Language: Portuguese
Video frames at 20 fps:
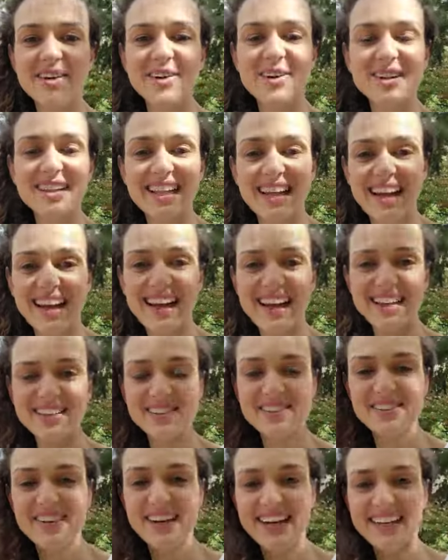Olá,
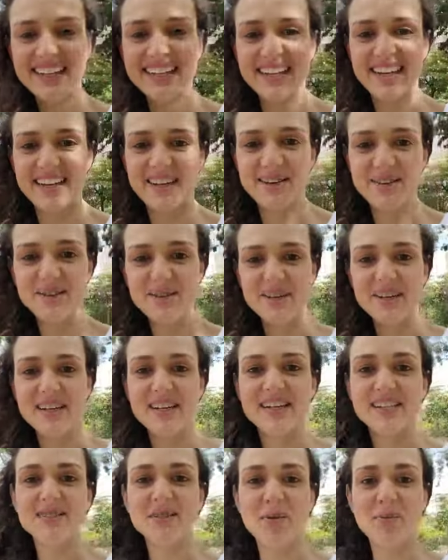eu sou Raquel,
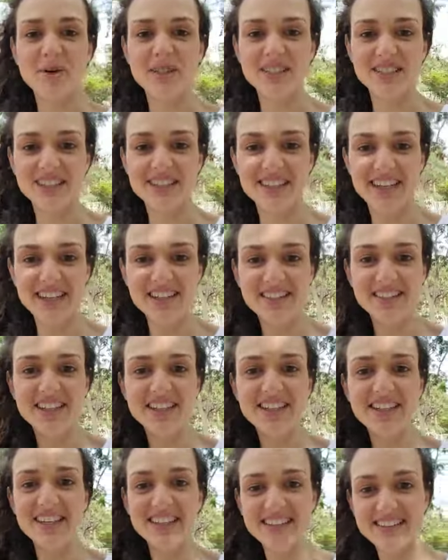sou mãe de três
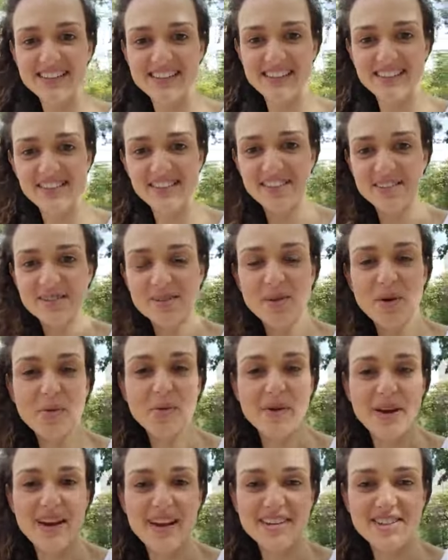crianças, sou
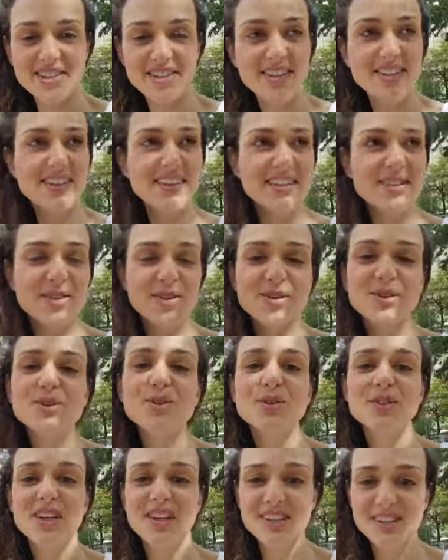médica e sou
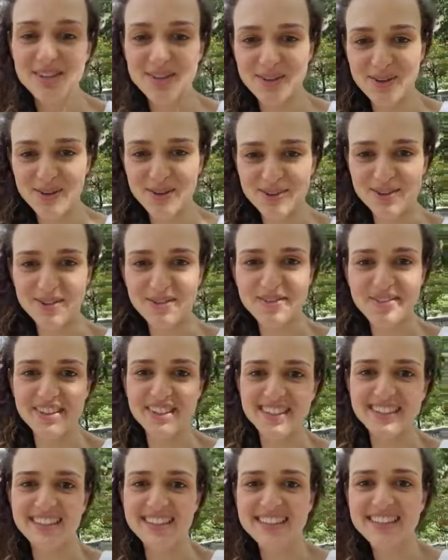estudante de
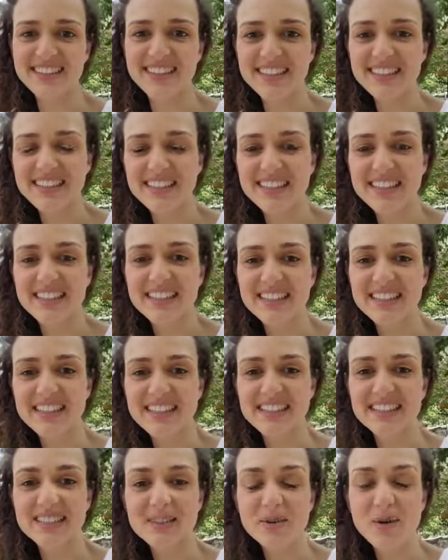filosofia.
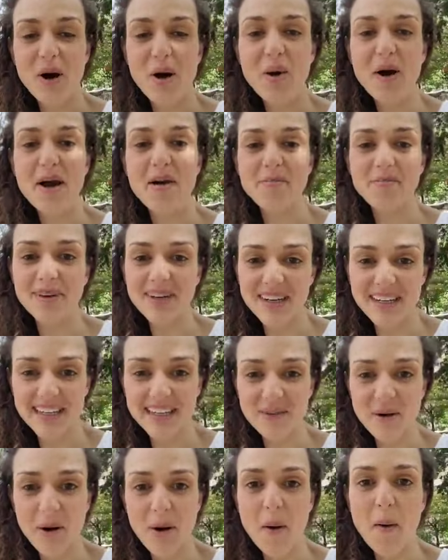E qual é a
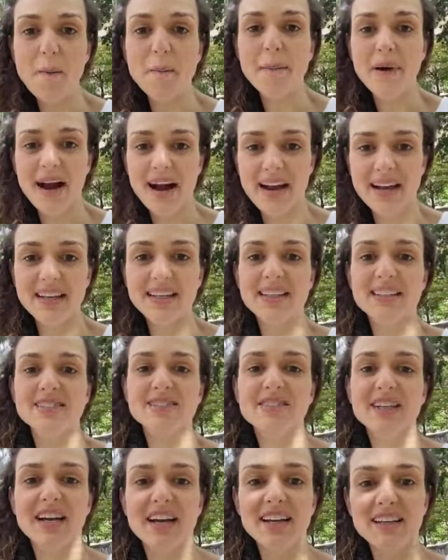mãe, qual é o pai que
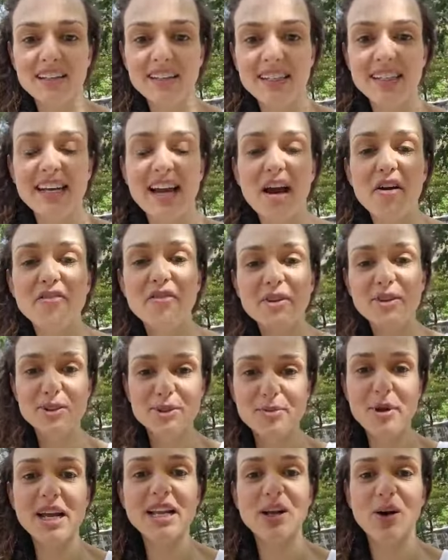não quer criar
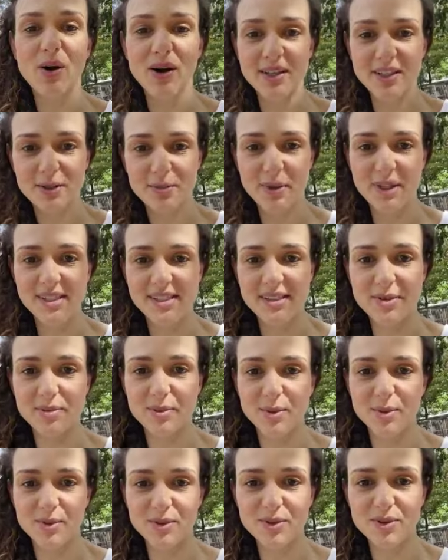filhos melhores para esse
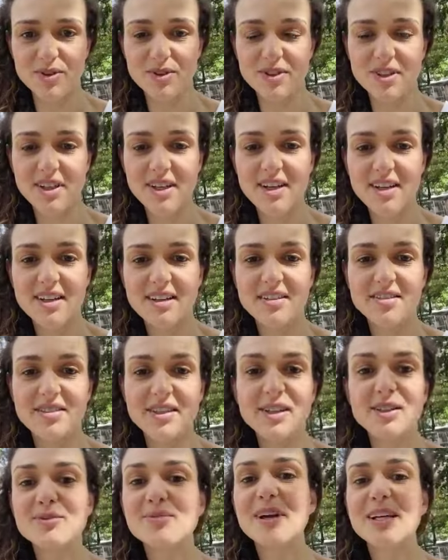mundo?
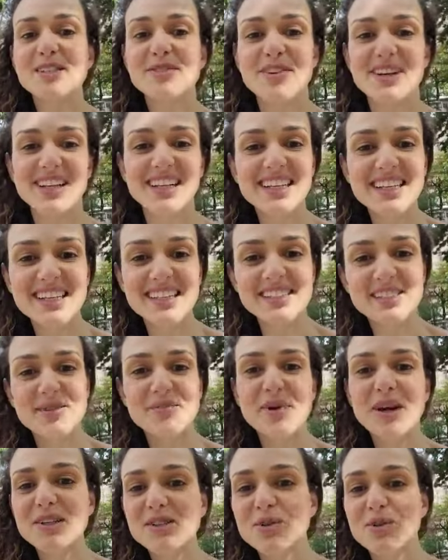Filhos mais
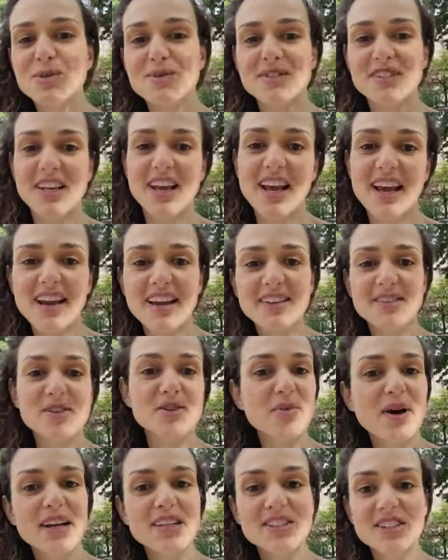felizes, mais conscientes,
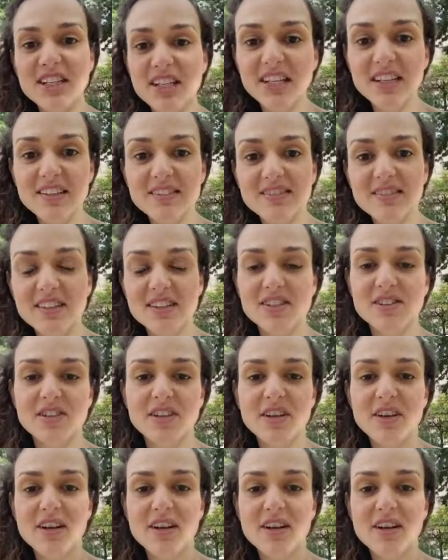mais livres.